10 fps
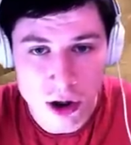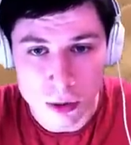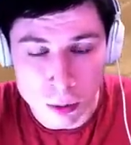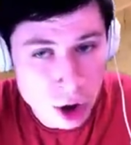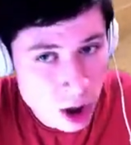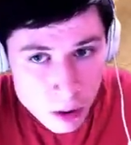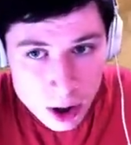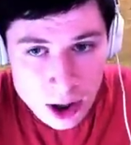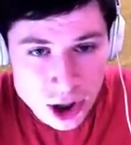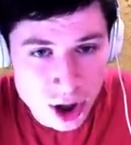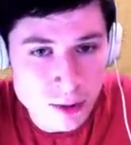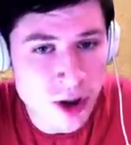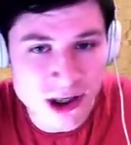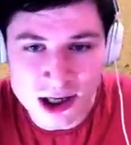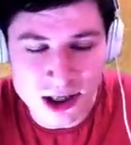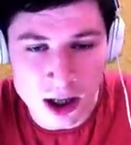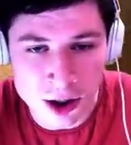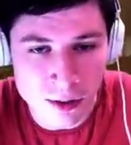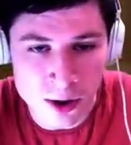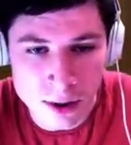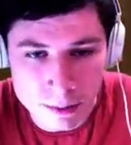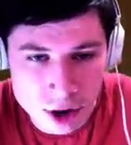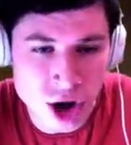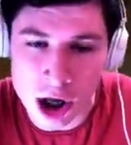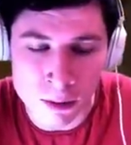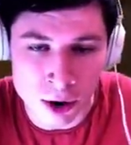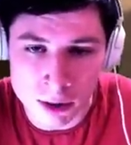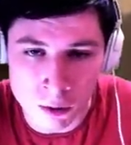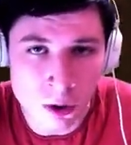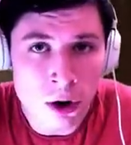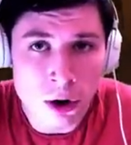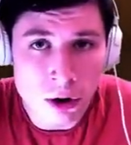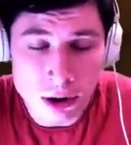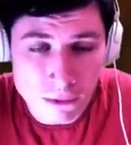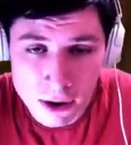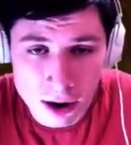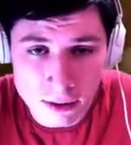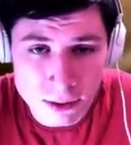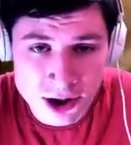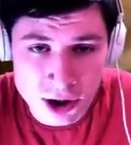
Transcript: Мы договорились, ты мне сказал, ты мне пообещал, поэтому давай ну, ладно, без но ну я